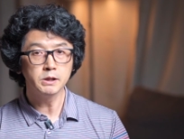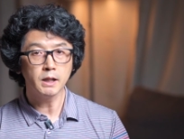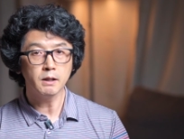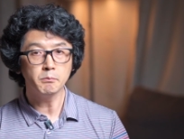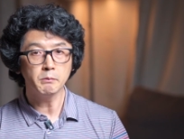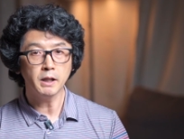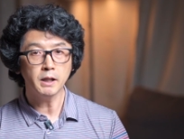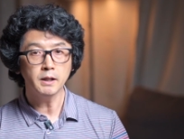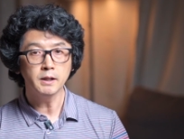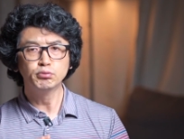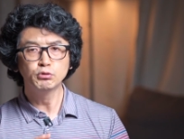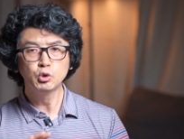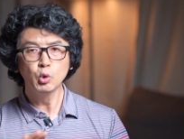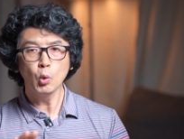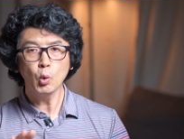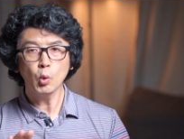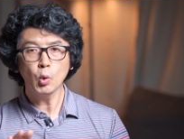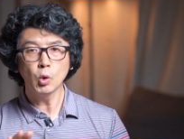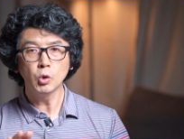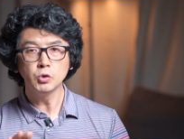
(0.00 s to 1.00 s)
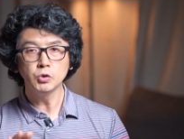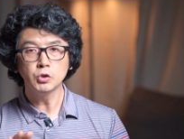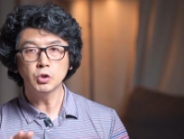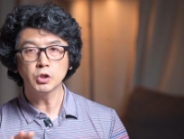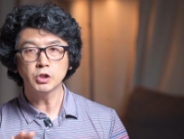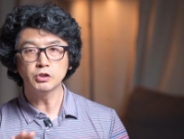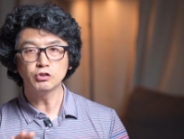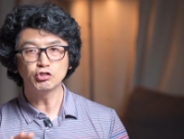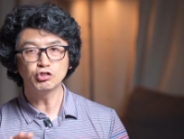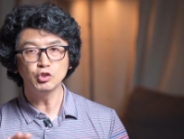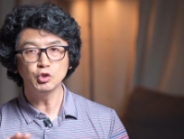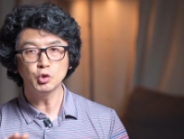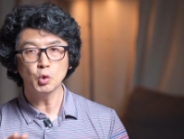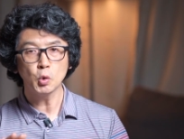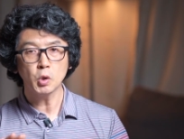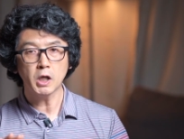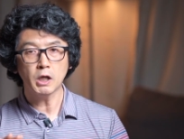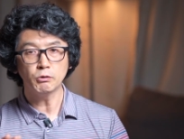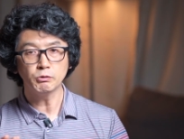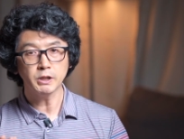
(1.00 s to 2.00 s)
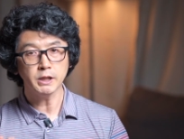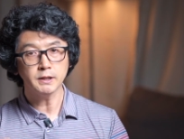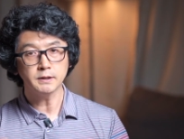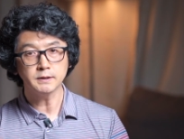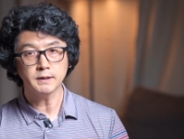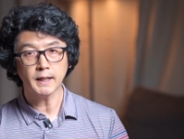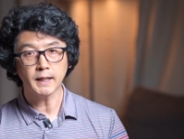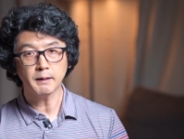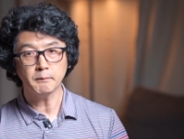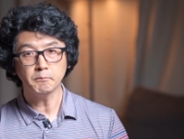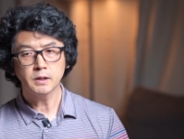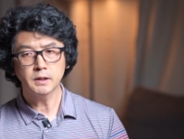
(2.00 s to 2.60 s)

닮아 무조건적인 순종 가운데 있는 사람.